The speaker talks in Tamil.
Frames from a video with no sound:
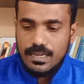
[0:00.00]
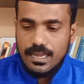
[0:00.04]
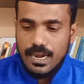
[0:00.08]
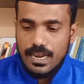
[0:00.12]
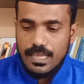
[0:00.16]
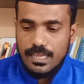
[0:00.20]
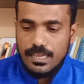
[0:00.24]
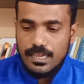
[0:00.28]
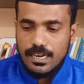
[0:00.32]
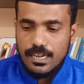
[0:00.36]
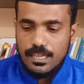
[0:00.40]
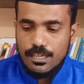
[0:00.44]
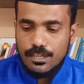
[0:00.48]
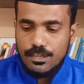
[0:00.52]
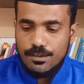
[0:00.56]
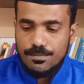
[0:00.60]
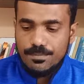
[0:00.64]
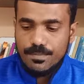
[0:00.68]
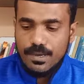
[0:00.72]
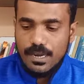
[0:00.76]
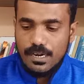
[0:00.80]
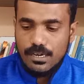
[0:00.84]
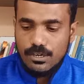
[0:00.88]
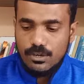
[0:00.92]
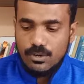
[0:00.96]

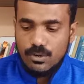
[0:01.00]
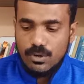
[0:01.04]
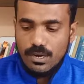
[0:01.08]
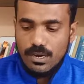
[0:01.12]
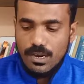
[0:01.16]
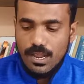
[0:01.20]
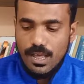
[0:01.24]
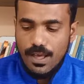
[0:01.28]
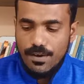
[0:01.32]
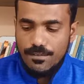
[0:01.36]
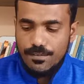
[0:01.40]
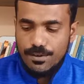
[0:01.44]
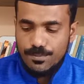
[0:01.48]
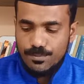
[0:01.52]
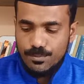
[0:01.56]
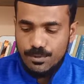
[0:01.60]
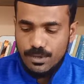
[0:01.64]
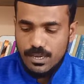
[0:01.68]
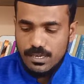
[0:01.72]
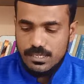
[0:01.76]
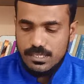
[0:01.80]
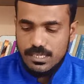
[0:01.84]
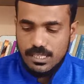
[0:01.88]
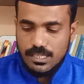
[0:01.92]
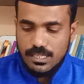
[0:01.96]
கலைகளையும் கற்றுக்கொள்ள அவர்
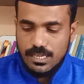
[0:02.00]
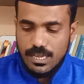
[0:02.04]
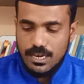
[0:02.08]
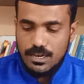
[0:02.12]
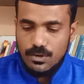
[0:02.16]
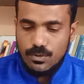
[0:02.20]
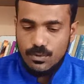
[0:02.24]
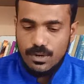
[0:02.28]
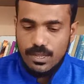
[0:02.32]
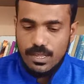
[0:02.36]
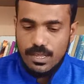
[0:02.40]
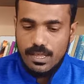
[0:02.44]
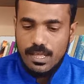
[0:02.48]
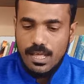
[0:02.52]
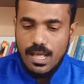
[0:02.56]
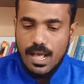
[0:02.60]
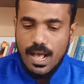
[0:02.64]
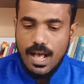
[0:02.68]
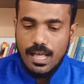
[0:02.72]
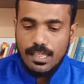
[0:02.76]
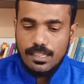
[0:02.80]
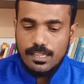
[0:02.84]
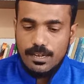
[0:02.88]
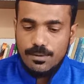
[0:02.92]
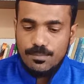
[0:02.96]
முயற்சித்தால் கூட
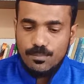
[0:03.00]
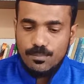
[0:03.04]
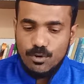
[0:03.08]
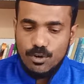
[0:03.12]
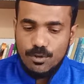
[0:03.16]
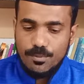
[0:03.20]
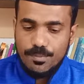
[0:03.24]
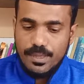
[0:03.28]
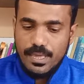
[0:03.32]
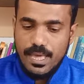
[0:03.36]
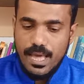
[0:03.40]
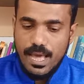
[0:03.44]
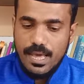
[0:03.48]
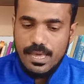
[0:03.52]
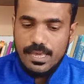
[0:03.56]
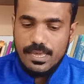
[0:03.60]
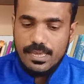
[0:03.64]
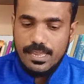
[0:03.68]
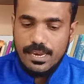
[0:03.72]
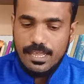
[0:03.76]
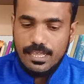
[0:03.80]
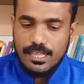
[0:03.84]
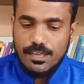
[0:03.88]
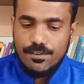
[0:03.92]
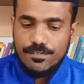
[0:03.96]
அதில் முழுமையாக
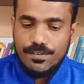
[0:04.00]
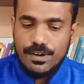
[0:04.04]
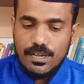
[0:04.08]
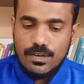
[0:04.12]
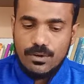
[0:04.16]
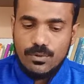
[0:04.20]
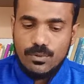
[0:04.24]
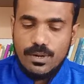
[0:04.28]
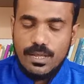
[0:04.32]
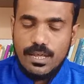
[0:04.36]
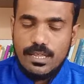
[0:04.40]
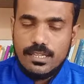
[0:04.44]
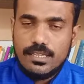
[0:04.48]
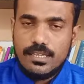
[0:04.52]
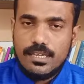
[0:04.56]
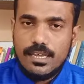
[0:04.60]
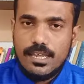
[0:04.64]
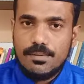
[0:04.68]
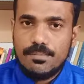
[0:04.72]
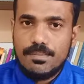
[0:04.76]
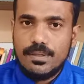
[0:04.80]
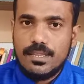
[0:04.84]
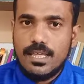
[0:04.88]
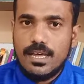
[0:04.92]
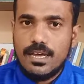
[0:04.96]
இறங்கிவிடக்கூடாது
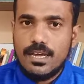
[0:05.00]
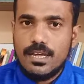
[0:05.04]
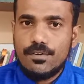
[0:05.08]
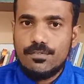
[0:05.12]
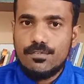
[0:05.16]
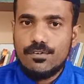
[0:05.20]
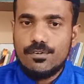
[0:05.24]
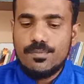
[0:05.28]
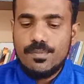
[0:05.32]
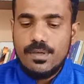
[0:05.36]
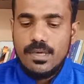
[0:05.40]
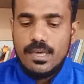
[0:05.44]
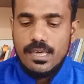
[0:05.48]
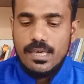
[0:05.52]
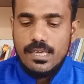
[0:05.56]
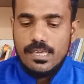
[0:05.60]
என்பதாகவும்